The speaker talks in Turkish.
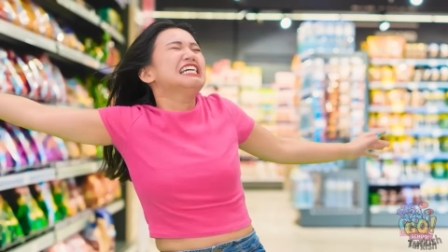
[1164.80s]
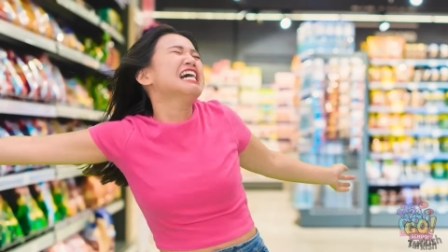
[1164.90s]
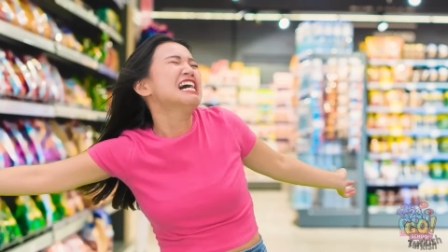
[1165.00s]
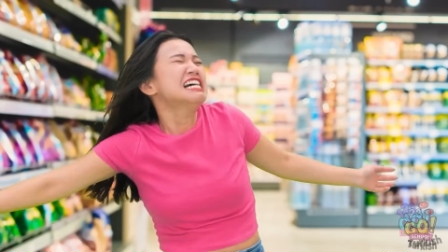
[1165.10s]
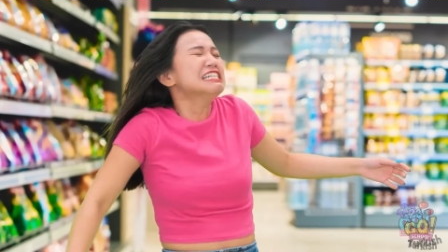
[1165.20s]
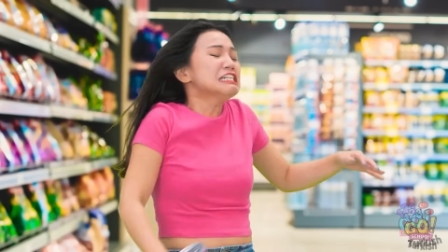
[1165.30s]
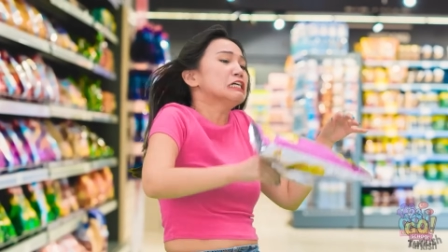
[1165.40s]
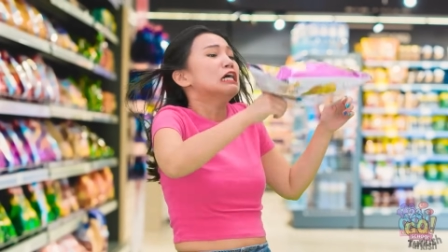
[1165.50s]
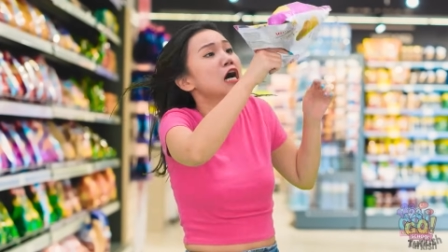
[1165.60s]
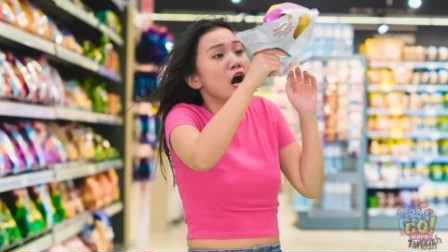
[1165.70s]
Ah buna daha
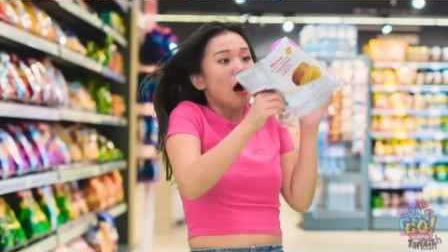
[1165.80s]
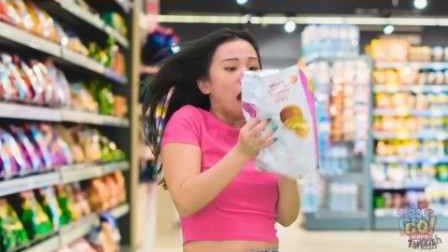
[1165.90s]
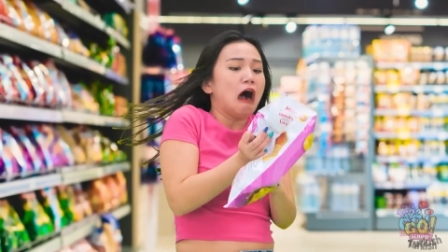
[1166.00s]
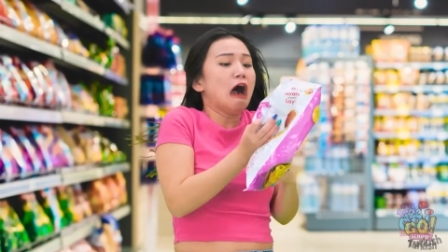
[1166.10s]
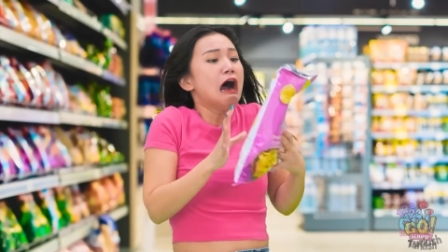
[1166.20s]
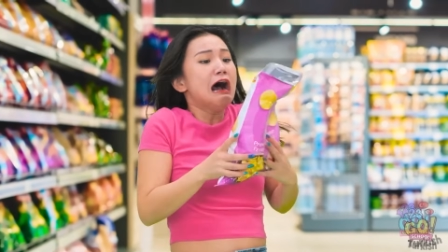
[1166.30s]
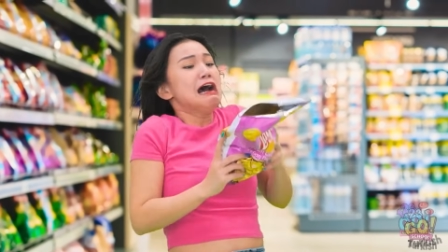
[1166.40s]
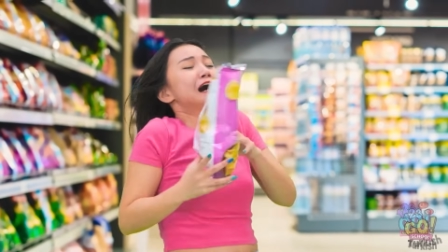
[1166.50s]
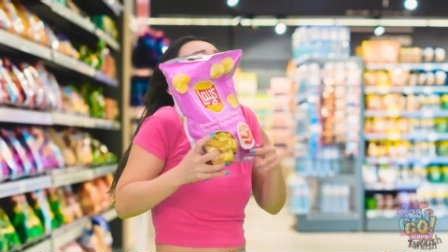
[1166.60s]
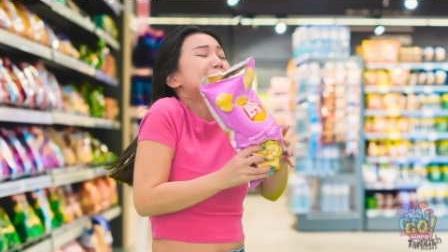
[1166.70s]
fazla
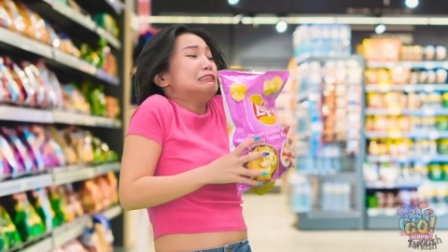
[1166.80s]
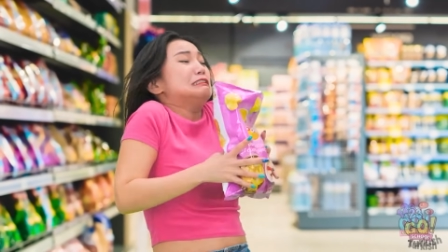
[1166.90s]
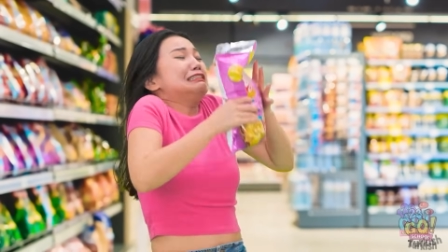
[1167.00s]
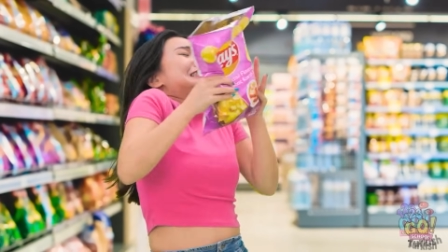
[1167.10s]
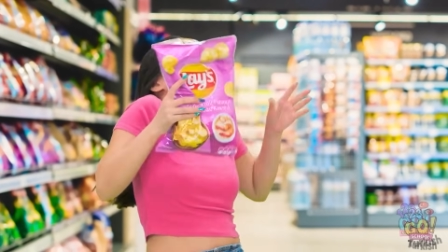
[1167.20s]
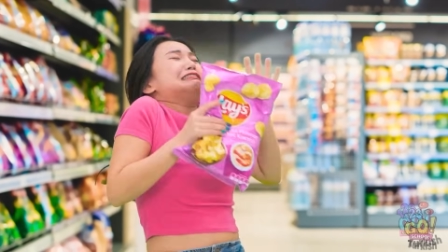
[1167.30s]
dayanamayacağım. Bu da